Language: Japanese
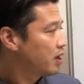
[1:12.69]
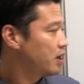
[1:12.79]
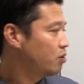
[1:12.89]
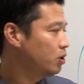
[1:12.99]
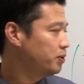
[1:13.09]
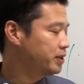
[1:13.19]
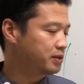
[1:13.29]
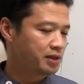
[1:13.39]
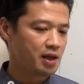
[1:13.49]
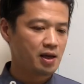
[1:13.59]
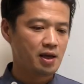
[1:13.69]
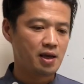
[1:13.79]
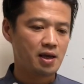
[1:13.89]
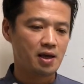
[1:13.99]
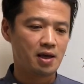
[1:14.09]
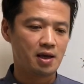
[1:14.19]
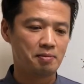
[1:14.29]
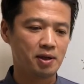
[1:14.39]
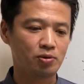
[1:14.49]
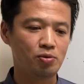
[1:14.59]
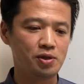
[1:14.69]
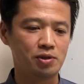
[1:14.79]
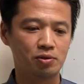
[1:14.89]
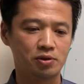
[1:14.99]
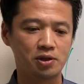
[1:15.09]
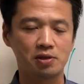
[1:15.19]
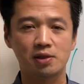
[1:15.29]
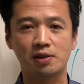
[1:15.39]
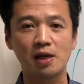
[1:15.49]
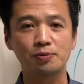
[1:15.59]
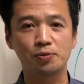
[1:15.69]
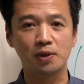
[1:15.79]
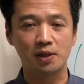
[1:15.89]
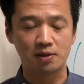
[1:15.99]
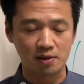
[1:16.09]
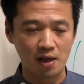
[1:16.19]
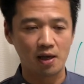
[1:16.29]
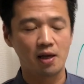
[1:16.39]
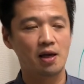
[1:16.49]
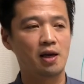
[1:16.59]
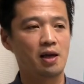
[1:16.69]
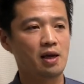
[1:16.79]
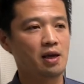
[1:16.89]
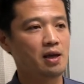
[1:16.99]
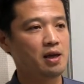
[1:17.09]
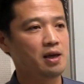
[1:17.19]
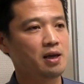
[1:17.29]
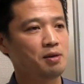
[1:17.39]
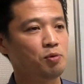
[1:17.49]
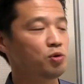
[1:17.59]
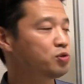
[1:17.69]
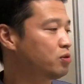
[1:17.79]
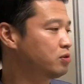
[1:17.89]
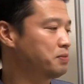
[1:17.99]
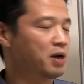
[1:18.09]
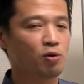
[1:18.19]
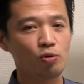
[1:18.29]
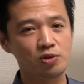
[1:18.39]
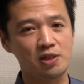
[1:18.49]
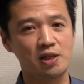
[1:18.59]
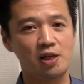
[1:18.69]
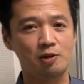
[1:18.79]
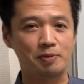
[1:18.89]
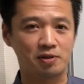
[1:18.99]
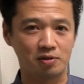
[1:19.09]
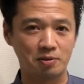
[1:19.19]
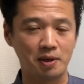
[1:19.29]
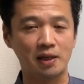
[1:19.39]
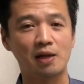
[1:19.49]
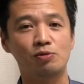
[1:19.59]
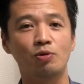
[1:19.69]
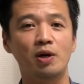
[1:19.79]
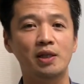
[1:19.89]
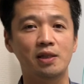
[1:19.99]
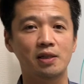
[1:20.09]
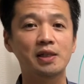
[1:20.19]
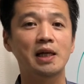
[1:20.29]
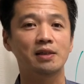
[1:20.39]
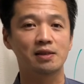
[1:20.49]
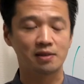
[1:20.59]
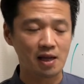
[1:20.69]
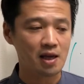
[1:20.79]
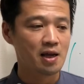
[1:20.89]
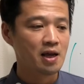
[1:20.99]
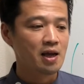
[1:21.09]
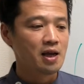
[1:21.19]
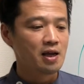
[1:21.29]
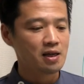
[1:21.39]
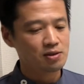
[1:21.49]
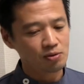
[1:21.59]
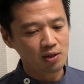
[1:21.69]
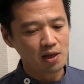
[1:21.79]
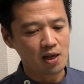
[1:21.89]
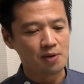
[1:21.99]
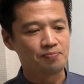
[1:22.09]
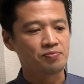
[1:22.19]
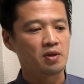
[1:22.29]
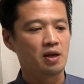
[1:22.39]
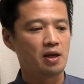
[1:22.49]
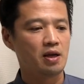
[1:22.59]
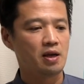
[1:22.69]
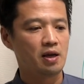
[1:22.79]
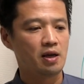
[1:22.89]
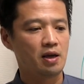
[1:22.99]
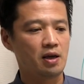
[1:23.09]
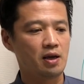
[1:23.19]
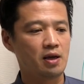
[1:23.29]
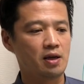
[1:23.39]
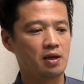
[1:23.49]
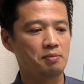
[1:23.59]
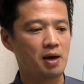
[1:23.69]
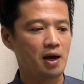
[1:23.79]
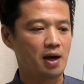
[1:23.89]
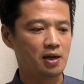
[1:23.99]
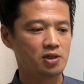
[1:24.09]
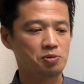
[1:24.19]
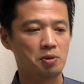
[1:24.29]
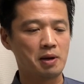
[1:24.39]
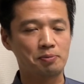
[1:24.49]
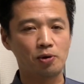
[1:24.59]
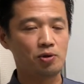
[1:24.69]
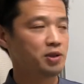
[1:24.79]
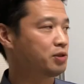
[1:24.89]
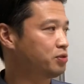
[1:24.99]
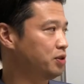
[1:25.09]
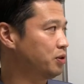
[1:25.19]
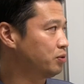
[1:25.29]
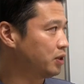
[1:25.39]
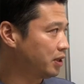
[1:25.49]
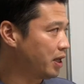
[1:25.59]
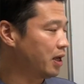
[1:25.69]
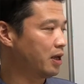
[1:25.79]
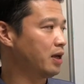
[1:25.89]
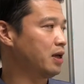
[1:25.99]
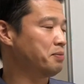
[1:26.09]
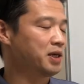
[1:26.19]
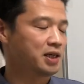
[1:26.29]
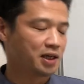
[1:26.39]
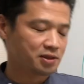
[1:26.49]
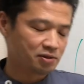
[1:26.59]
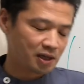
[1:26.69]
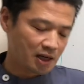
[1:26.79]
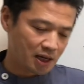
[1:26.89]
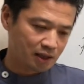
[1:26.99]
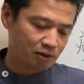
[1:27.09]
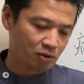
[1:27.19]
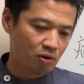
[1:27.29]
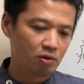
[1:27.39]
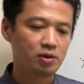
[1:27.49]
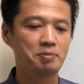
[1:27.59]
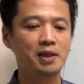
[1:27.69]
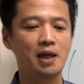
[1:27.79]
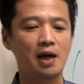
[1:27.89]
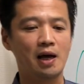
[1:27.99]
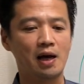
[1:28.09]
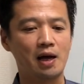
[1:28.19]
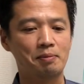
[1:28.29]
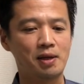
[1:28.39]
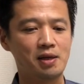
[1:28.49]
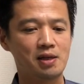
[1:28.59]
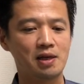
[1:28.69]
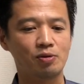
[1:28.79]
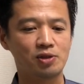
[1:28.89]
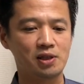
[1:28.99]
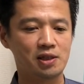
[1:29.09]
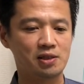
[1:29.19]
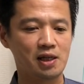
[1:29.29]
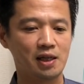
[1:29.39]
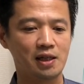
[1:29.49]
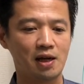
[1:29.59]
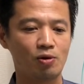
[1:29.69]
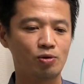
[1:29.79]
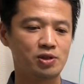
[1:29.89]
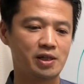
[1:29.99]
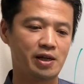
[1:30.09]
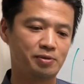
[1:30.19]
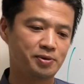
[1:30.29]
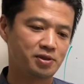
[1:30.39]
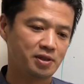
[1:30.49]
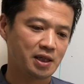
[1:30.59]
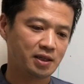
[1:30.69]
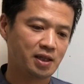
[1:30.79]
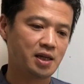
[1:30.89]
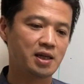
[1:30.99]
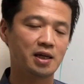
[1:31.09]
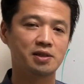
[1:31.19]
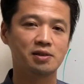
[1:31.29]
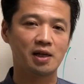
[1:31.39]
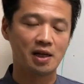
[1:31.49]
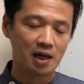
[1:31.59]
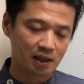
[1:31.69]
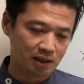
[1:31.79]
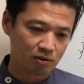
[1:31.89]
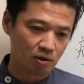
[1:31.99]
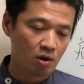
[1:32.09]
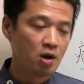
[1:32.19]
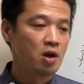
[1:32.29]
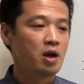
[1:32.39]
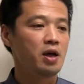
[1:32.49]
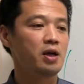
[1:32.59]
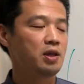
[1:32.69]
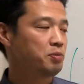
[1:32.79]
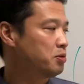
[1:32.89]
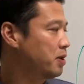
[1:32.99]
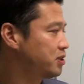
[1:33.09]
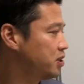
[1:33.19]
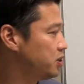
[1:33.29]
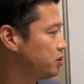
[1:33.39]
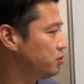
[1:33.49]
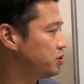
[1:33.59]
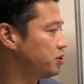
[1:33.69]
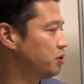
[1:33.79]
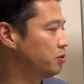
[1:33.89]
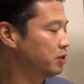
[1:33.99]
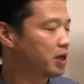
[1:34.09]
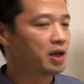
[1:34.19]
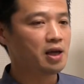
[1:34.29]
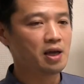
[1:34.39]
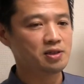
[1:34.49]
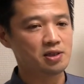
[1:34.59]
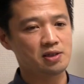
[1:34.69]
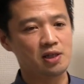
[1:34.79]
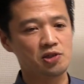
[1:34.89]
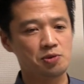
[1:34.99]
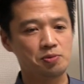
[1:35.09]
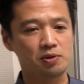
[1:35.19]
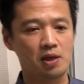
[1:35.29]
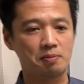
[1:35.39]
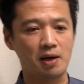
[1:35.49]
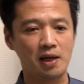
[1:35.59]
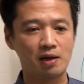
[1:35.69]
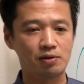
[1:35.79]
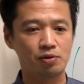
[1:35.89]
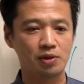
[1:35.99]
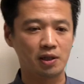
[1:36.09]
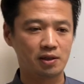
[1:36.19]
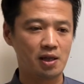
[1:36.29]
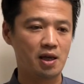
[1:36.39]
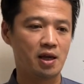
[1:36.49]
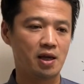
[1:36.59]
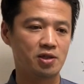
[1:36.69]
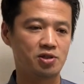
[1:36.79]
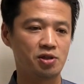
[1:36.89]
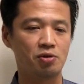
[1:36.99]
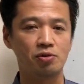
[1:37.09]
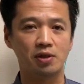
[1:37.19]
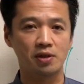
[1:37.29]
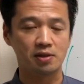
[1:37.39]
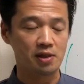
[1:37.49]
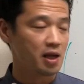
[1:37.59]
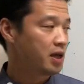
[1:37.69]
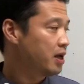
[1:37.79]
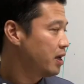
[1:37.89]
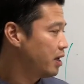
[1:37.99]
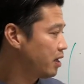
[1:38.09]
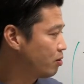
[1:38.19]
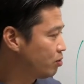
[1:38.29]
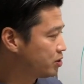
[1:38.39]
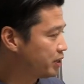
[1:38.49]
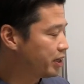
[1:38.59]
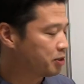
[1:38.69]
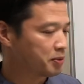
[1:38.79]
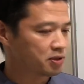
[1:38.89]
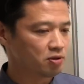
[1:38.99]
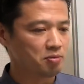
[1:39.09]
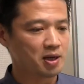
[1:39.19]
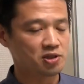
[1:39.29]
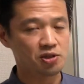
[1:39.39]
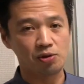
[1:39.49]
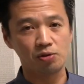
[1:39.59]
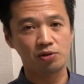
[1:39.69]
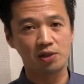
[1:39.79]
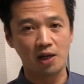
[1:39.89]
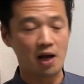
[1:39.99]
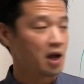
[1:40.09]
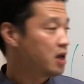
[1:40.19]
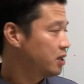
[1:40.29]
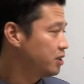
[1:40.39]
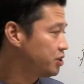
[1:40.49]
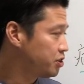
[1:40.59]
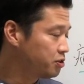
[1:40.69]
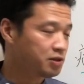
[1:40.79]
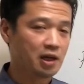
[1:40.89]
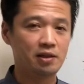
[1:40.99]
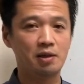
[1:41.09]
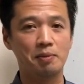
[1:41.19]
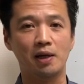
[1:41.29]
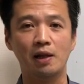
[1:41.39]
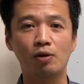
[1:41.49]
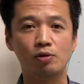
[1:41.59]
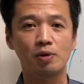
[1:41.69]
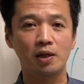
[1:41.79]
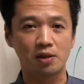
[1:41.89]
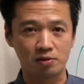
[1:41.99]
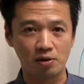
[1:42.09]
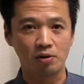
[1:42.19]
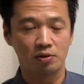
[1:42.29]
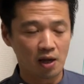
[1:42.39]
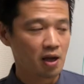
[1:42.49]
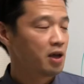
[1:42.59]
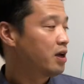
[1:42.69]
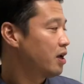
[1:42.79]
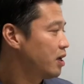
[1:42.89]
えー、これはですね、えーまあ、当院の実はスタッフがですね、えー、ものすごくまあ口唇ヘルペスにまあなる子が い, いたんですね。えー、それでえー、まあいつもまあ病院で薬飲んでて、えーまあ、いっかげつぐらいかかったと。でまた免疫が落ちたり疲れたら口唇ヘルペスになっていっかげつぐらいかかったと。えー、でもまあ鍼灸治療をね、えー、実際自分でまあやるようになって、えー、治療院でですね、えー、口唇ヘルペスのまあ治療をしたらいっしゅうかんでまあ治るわけですよね。